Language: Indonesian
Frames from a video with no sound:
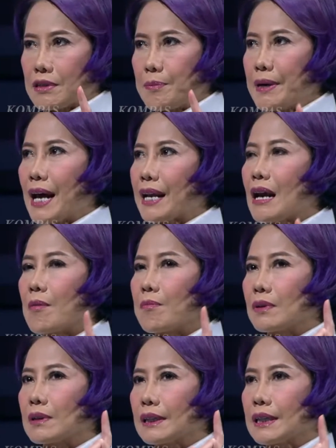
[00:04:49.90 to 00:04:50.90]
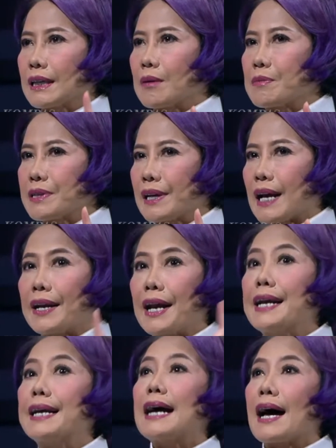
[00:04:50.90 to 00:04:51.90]
sebenarnya ketika misalnya ada
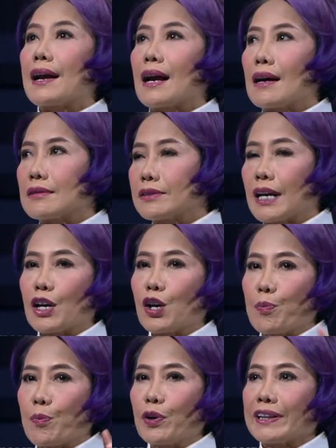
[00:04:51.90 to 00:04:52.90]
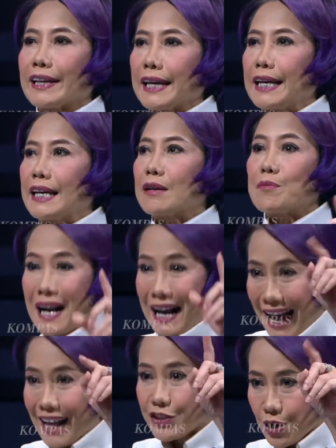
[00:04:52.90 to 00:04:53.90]
negara secara geopolitik ingin
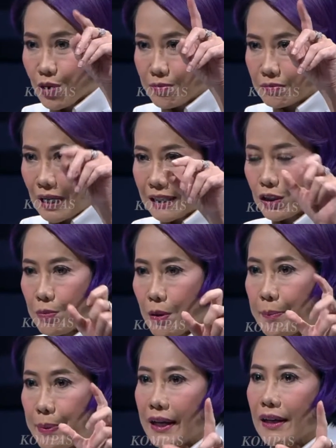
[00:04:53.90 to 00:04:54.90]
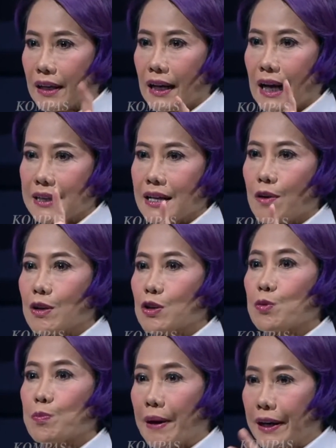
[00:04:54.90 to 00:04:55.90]
mengaco atau memberikan kekacauan
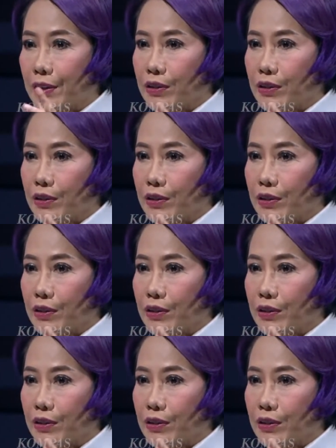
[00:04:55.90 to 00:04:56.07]
supaya